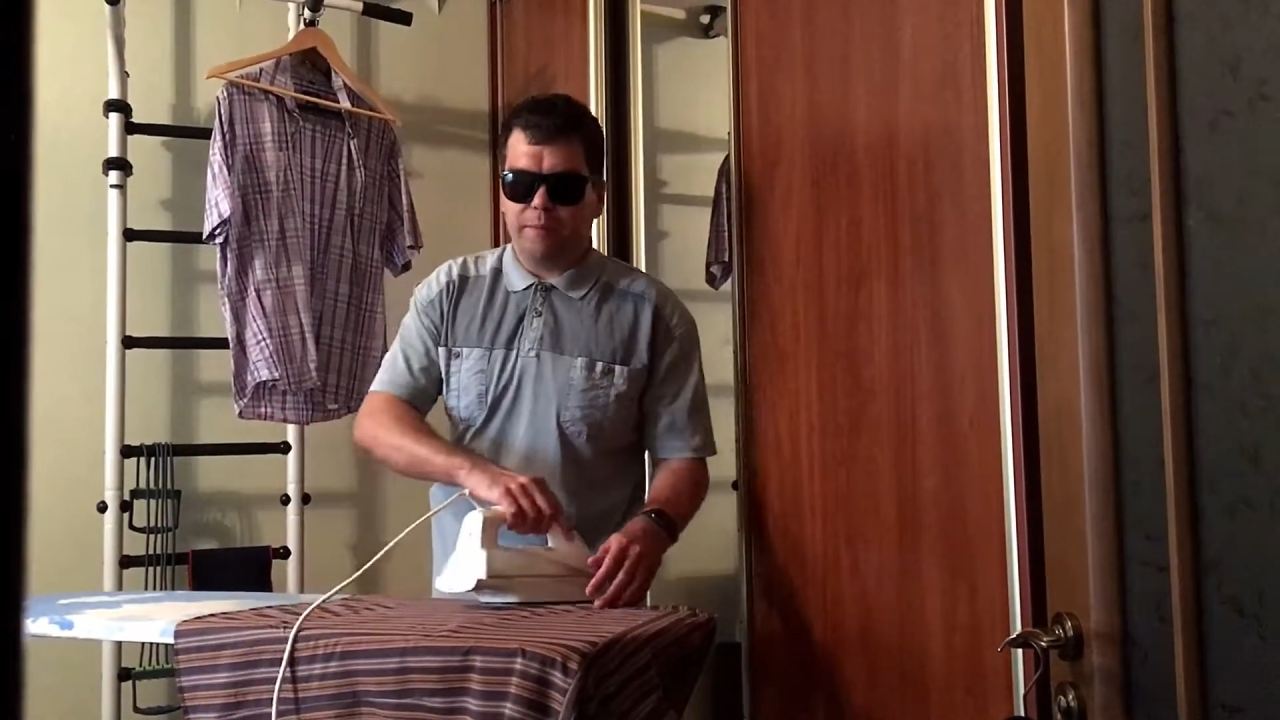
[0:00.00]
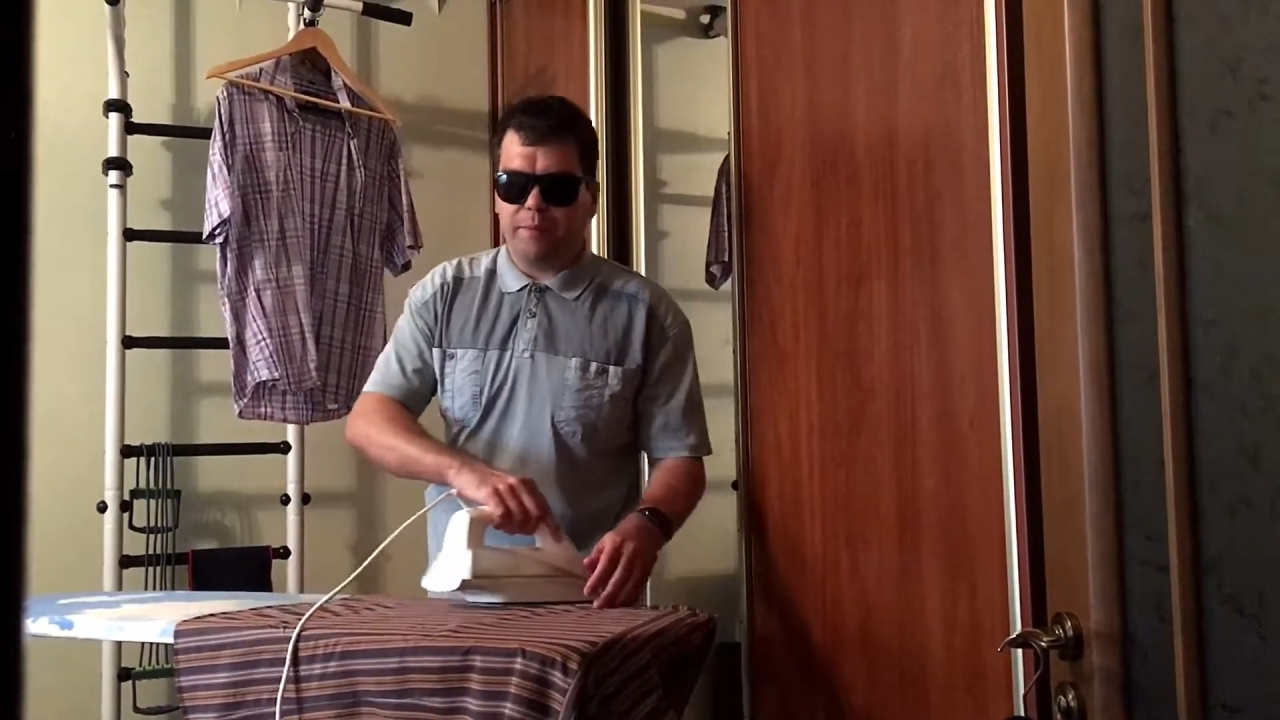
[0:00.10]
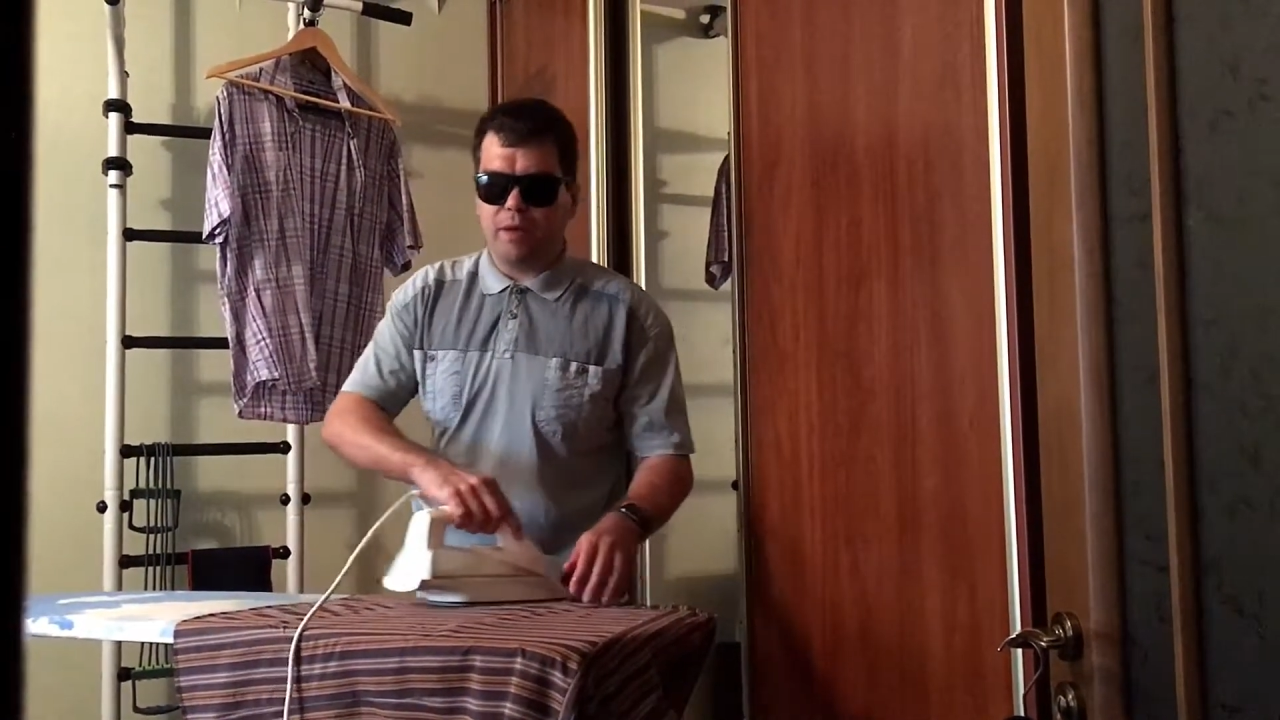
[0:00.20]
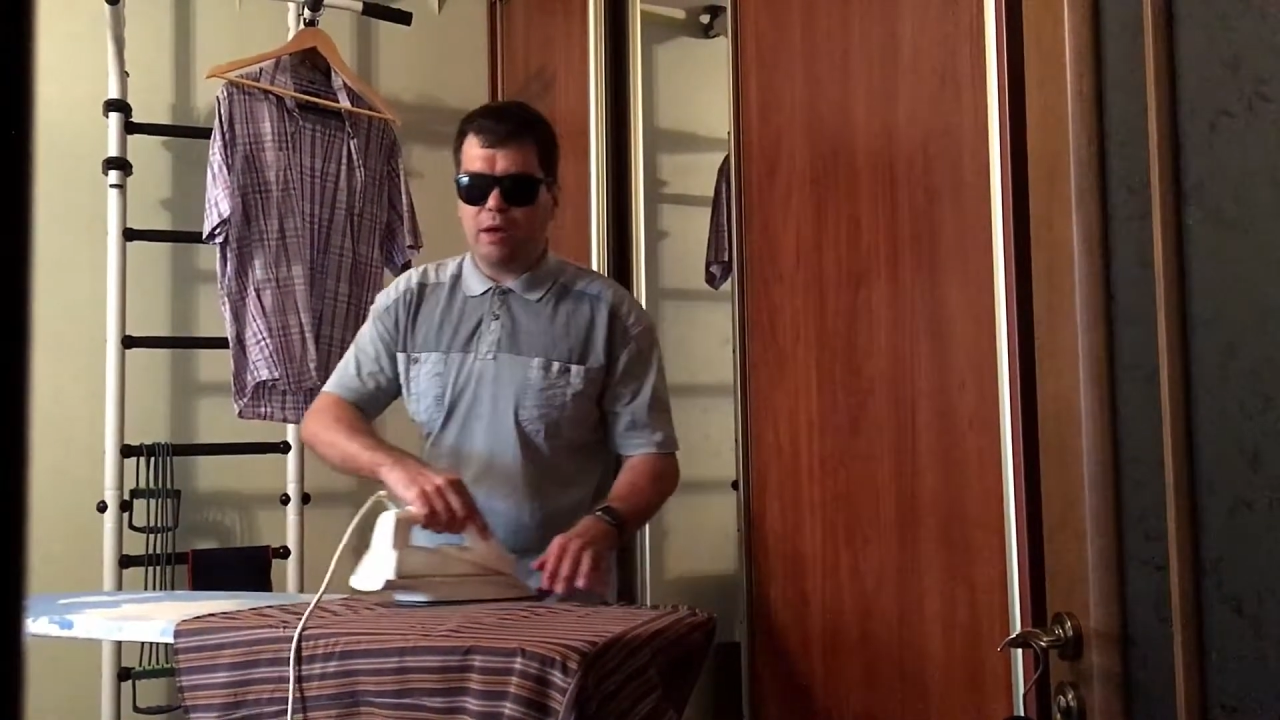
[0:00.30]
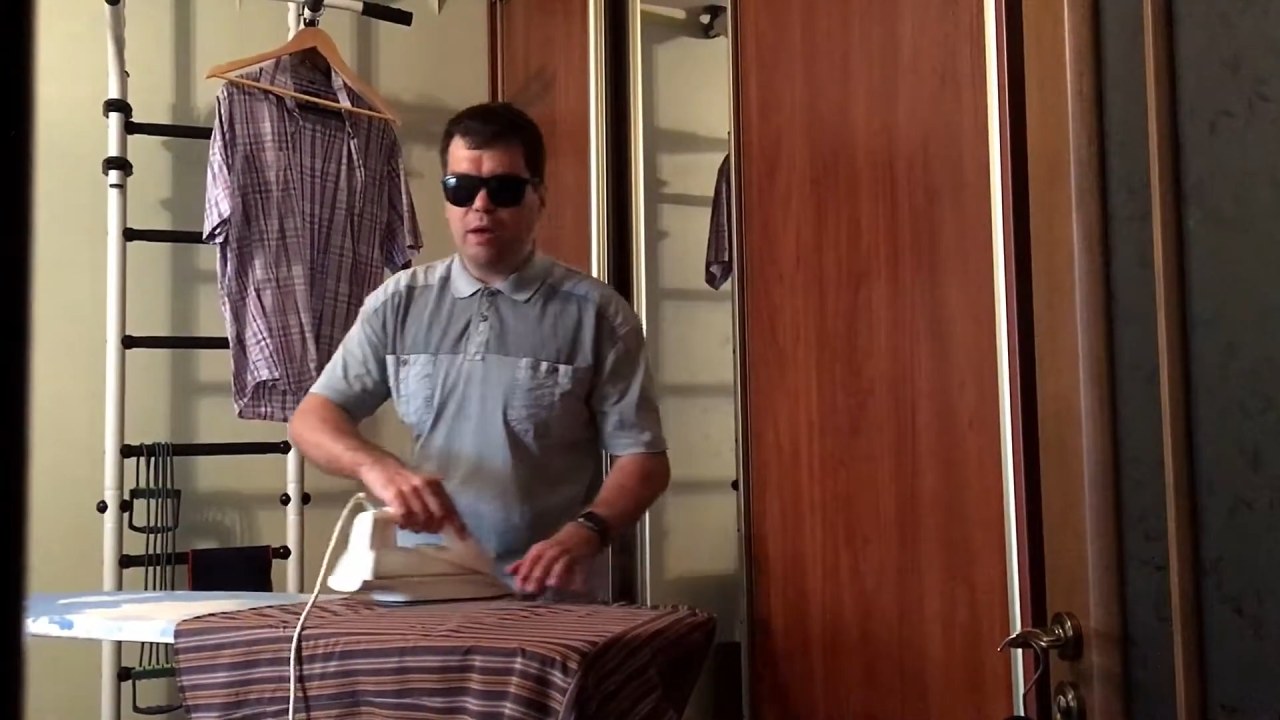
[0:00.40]

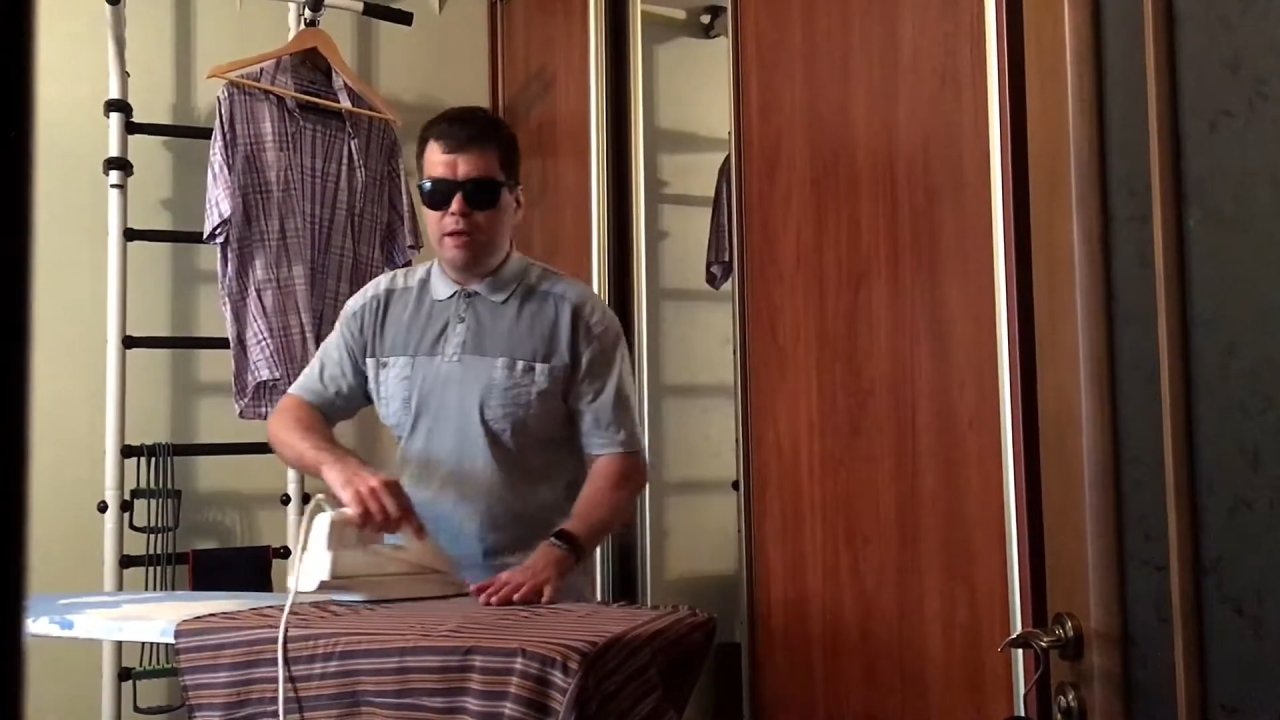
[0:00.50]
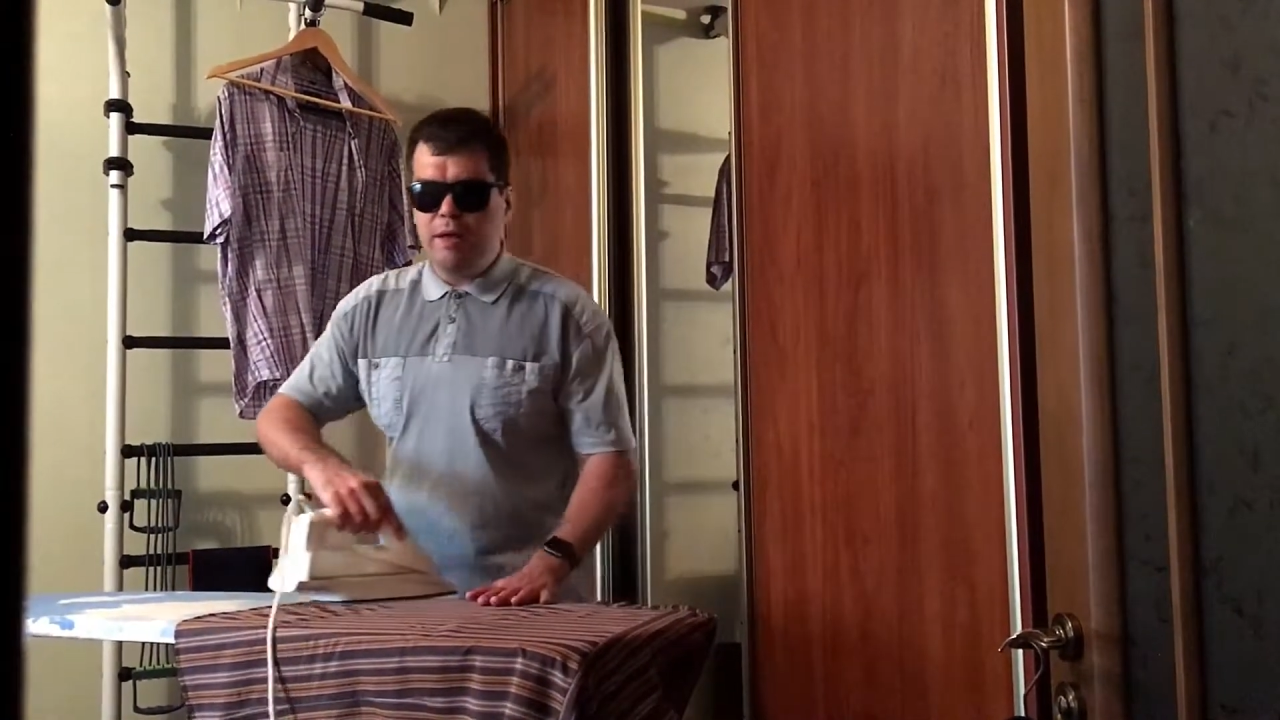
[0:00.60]
Да?